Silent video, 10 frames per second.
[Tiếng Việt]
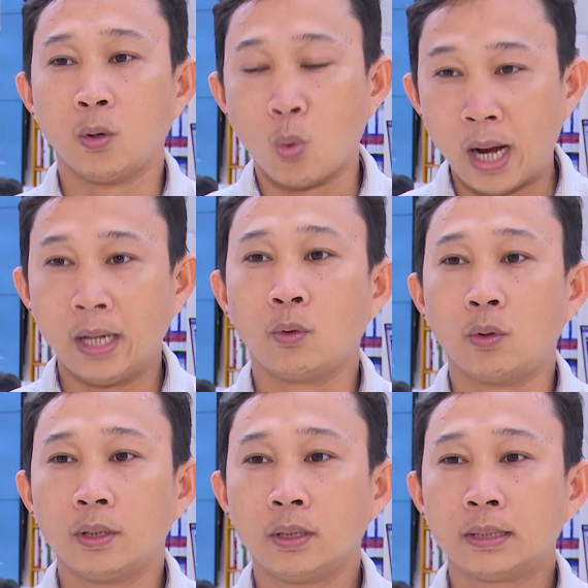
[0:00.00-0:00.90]
hiệu quả
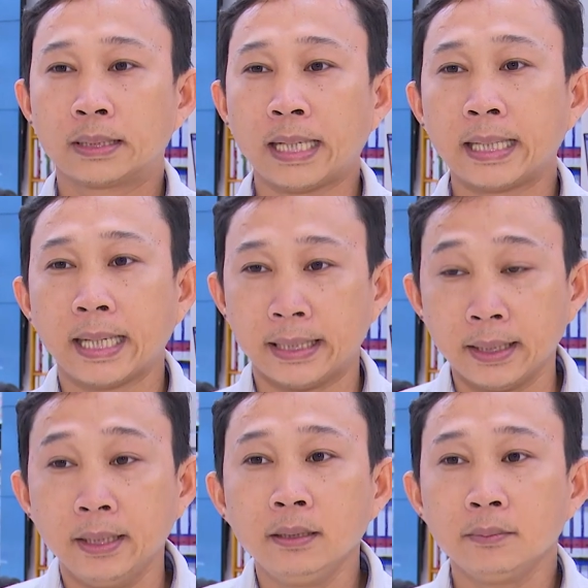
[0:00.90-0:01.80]
của các cái cải
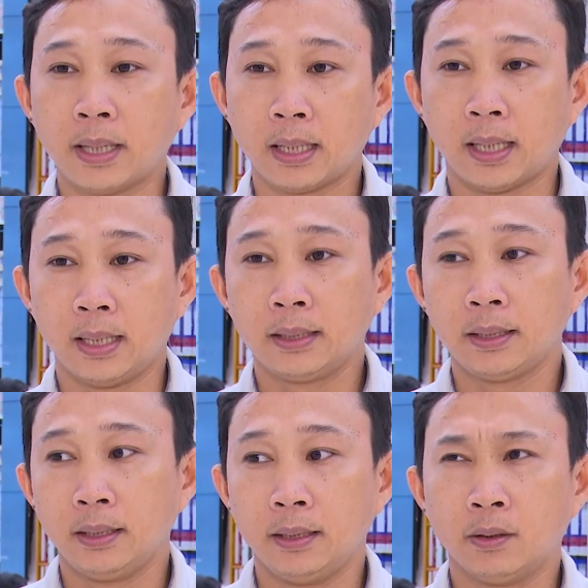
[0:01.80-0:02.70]
tiến mang lại
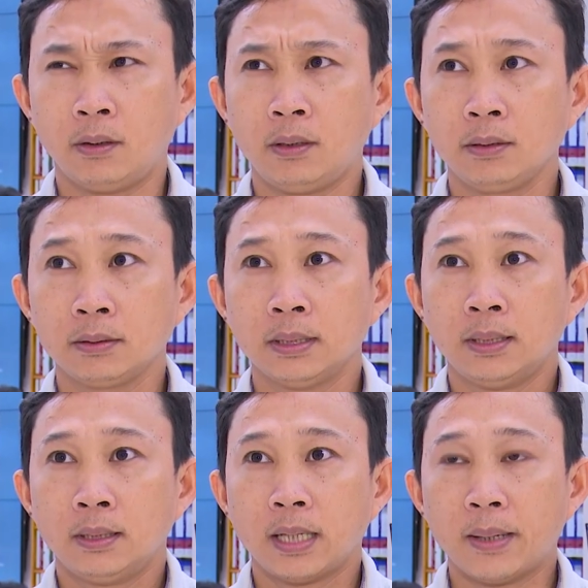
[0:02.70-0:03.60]
thì nó
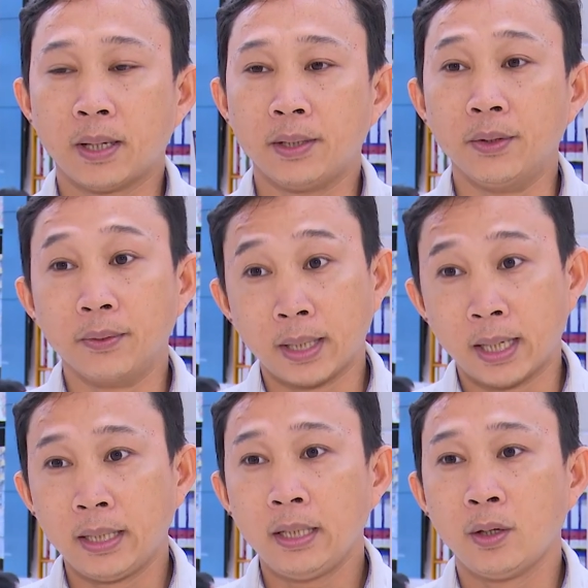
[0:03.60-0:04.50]
đem lại nhiều
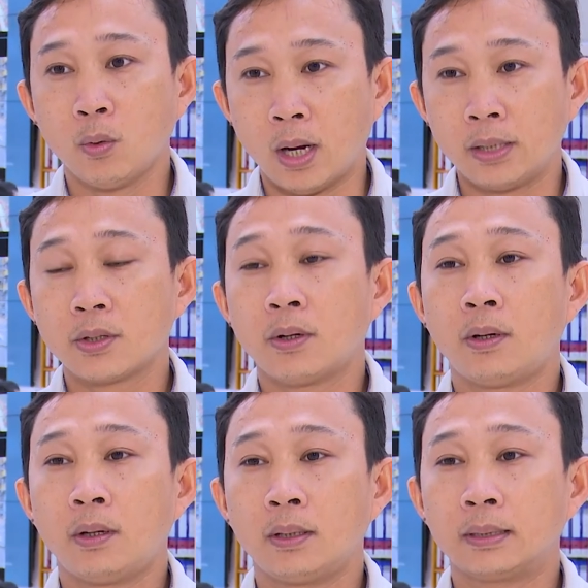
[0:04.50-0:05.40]
cái hiệu quả
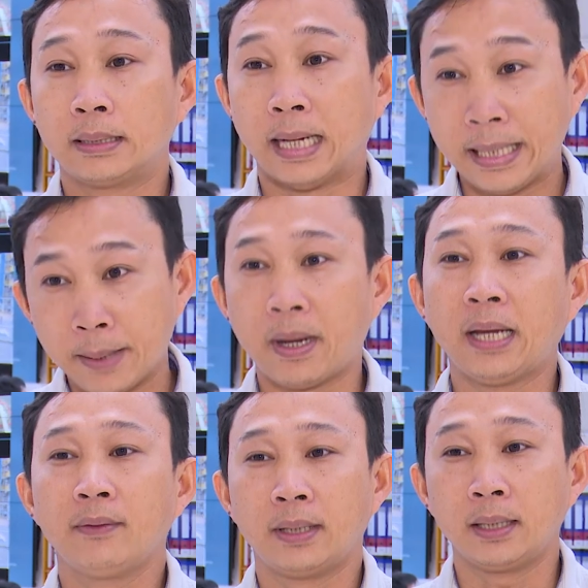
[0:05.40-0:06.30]
cho cả nhà
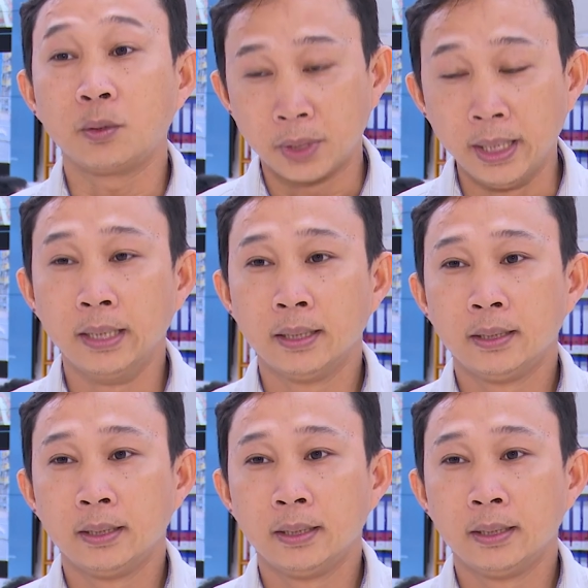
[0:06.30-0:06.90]
máy và lẫn công ty.